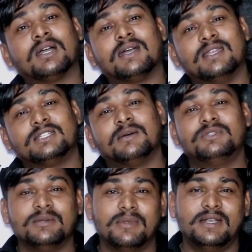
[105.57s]
था कल
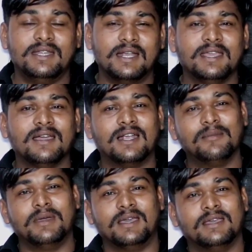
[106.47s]
सब्जी मंडी वाली गाड़
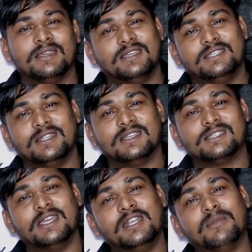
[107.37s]
में किसी ने
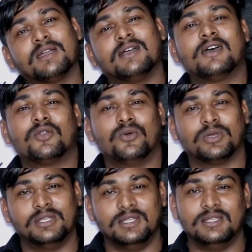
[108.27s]
साइड में कार रोक
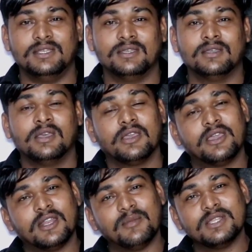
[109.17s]
दी थी
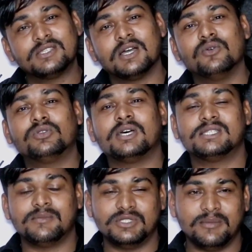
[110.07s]
केरा मैं जाऊँ था
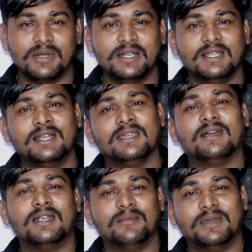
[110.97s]
सब्जी मंडी वाली
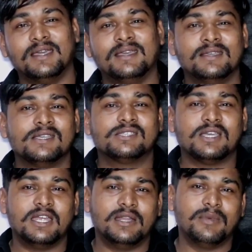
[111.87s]
गाड़ में
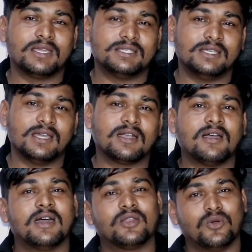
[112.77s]
साइड में किसी ने
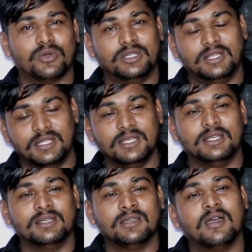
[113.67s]
कार रोक दी थी
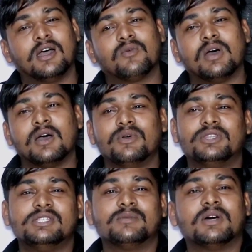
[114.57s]
और वहाँ
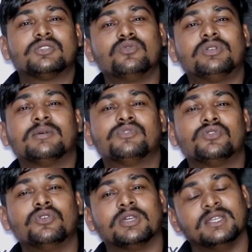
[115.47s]
थी जमा सुटम
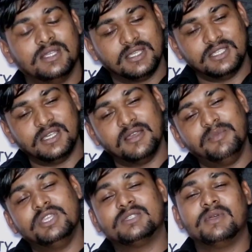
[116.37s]
सूट किसी ने
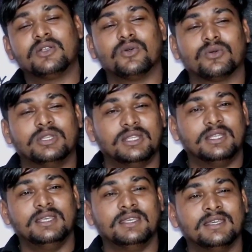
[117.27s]
बीच में टोक दी
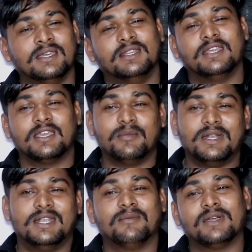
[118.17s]
थी देखिए
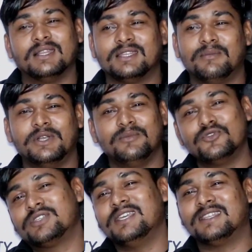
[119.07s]
मैं तब बड़ी
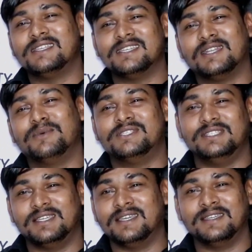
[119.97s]
मुश्किल तक जान
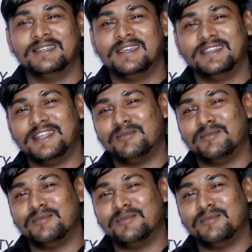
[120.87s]
बची है तेरे